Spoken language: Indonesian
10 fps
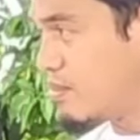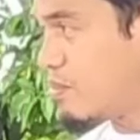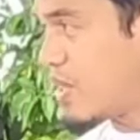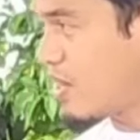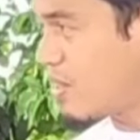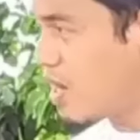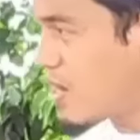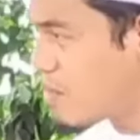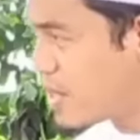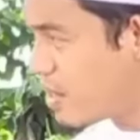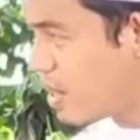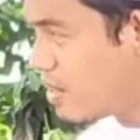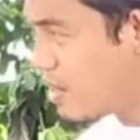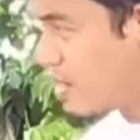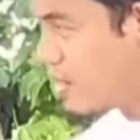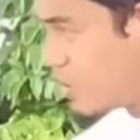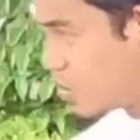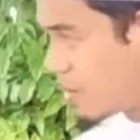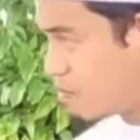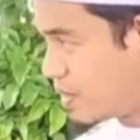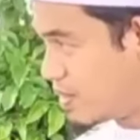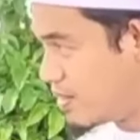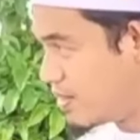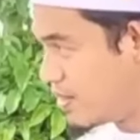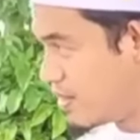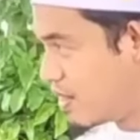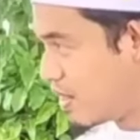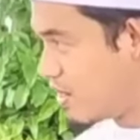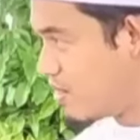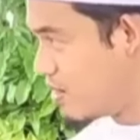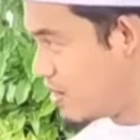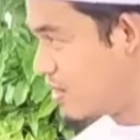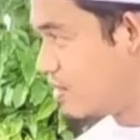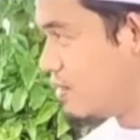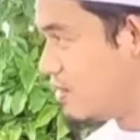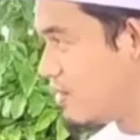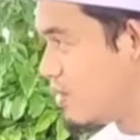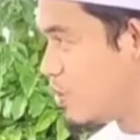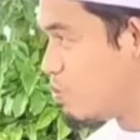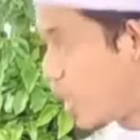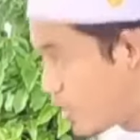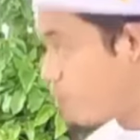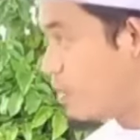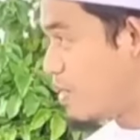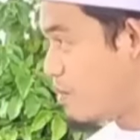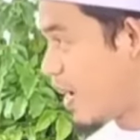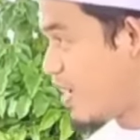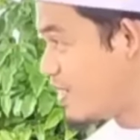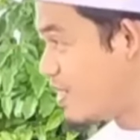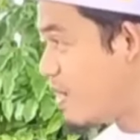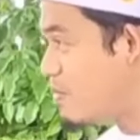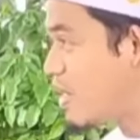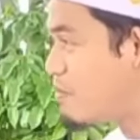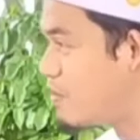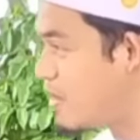Pak Sekda namanya ada nggak di dukcapil? Henry gitu. Banyak Pak namanya Henry. Henry apa